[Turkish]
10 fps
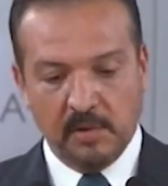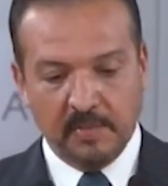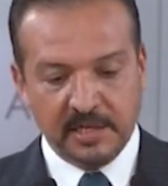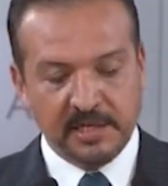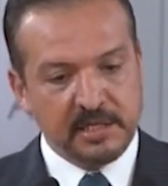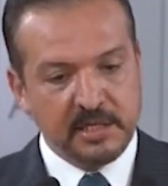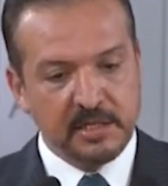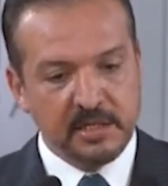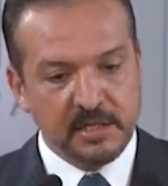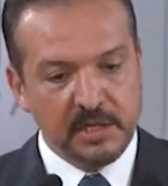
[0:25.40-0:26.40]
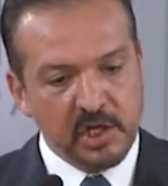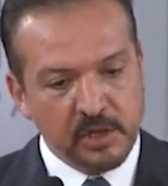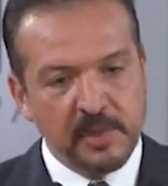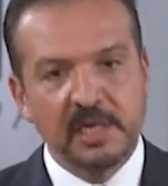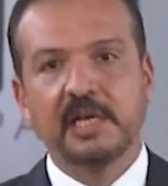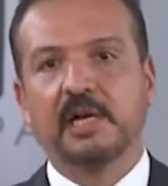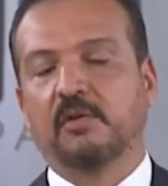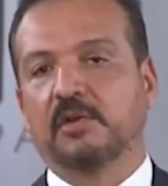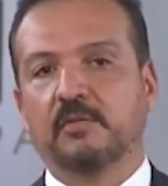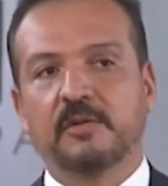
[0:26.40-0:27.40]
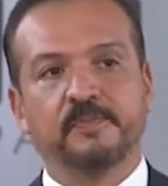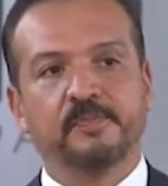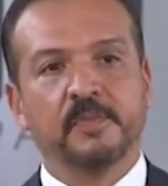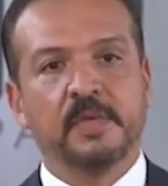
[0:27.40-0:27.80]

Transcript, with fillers: Ama bahsettiğiniz işbirliği kavramı